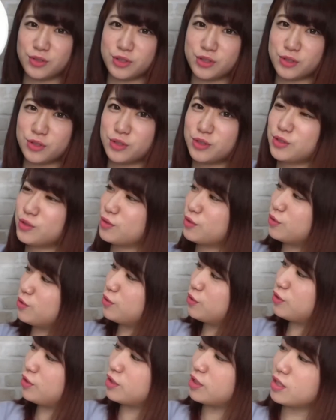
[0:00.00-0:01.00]
いすいす
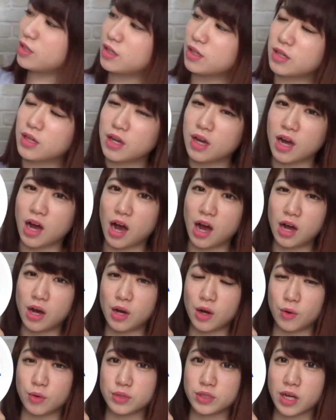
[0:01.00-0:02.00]
いあ
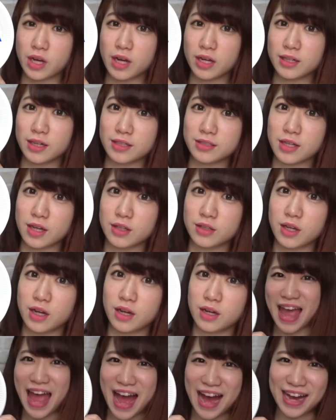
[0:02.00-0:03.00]
お魚さん
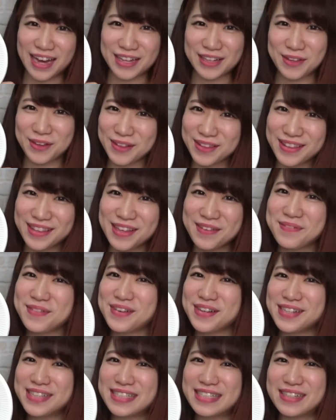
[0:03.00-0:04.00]
だはいとって
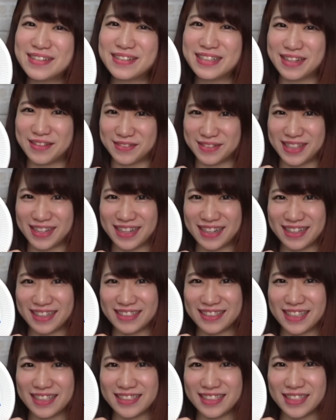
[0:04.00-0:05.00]
も美味しそうなお
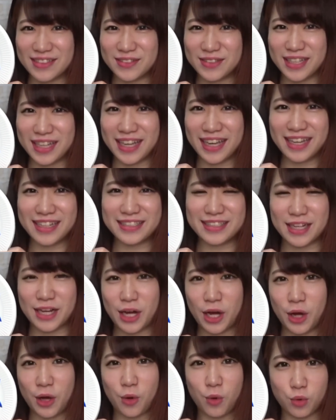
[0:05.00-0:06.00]
魚さんなので
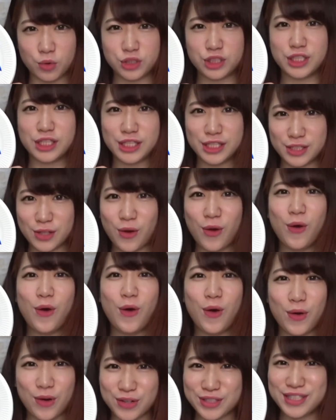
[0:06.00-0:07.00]
じゃあごち
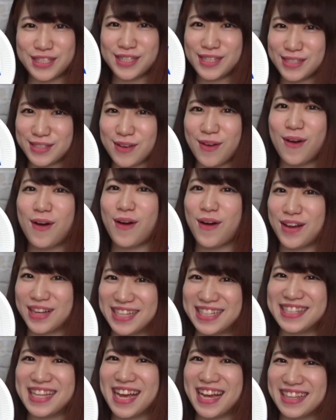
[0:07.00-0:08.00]
そうごちそう
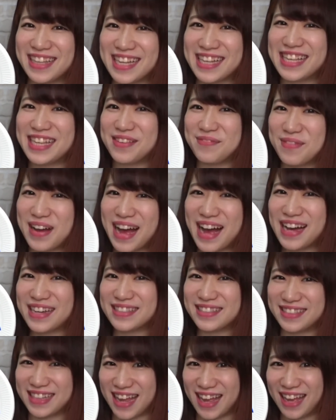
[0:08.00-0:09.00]
いただき
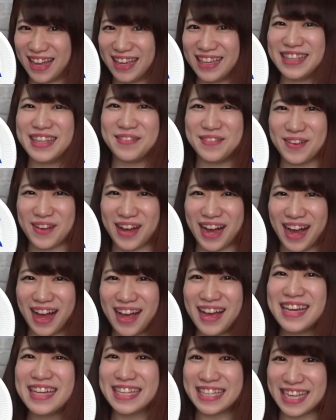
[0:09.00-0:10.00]
ますって言ってみようか
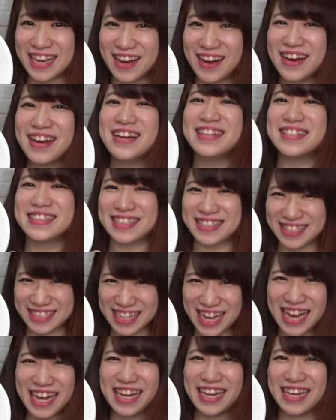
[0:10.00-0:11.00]
きょ
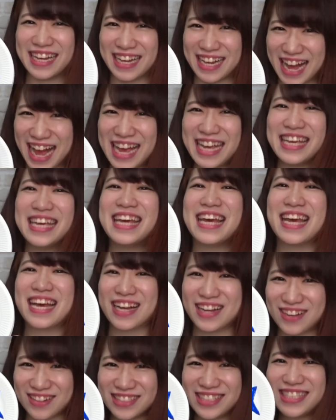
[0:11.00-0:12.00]
さんはい
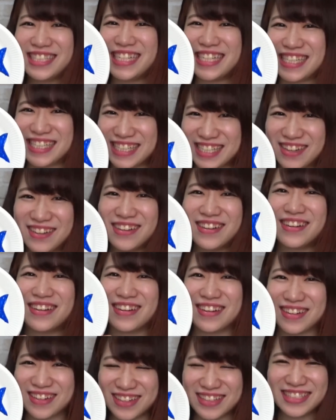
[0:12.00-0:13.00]
ごちそ
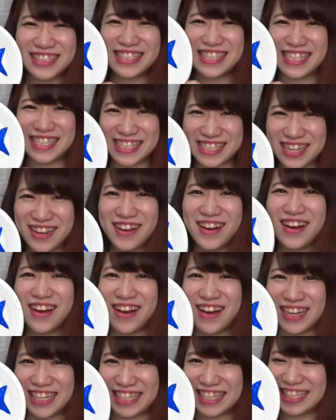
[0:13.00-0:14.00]
うごちそ
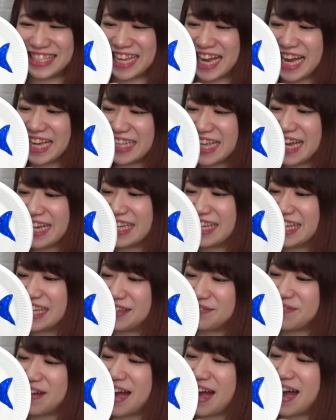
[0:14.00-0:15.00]
ういただ
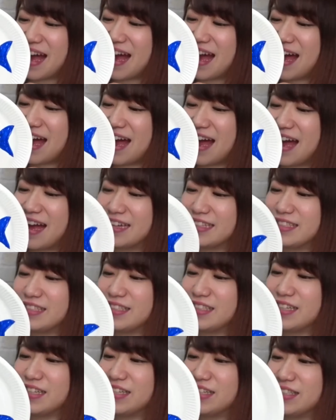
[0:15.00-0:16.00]
きます
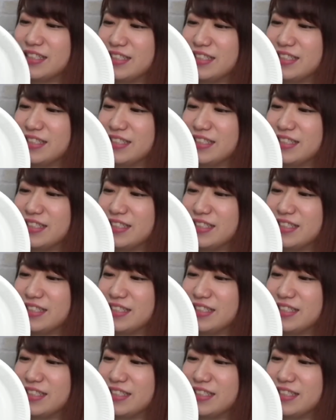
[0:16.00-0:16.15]
食